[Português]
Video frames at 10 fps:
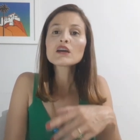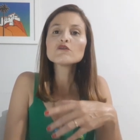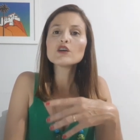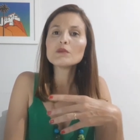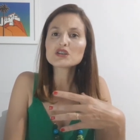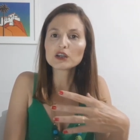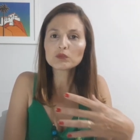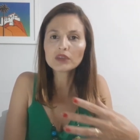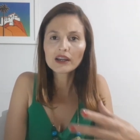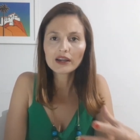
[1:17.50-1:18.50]
foi baixado
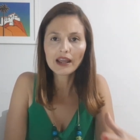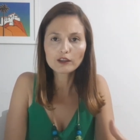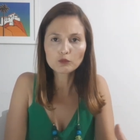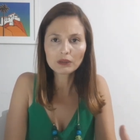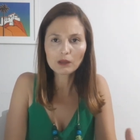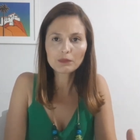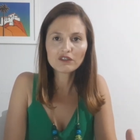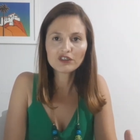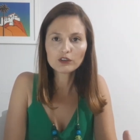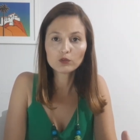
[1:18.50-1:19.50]
um decreto pela
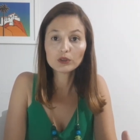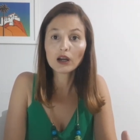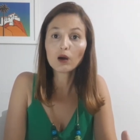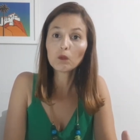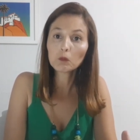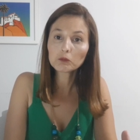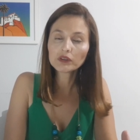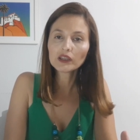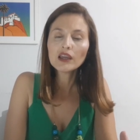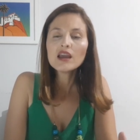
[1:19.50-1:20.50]
prefeitura
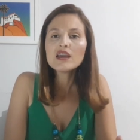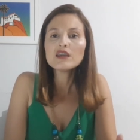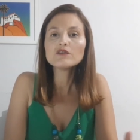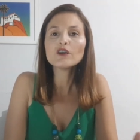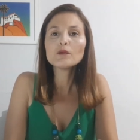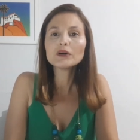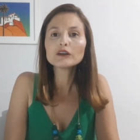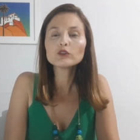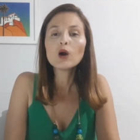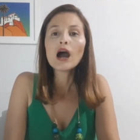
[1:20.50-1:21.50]
ontem
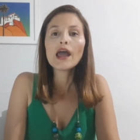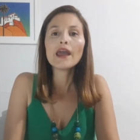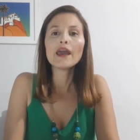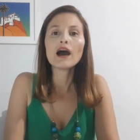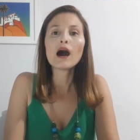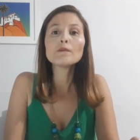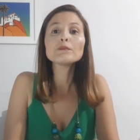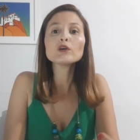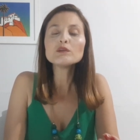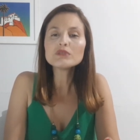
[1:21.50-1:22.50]
informando é, a
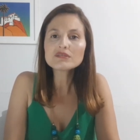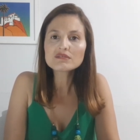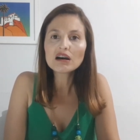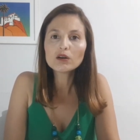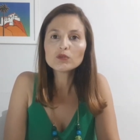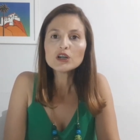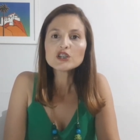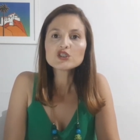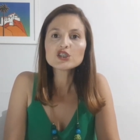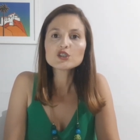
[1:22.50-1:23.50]
proibição
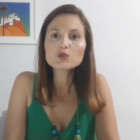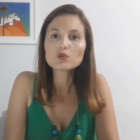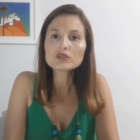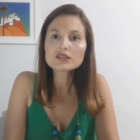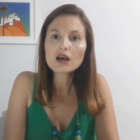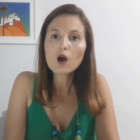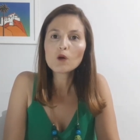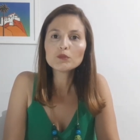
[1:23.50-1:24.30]
de excursão,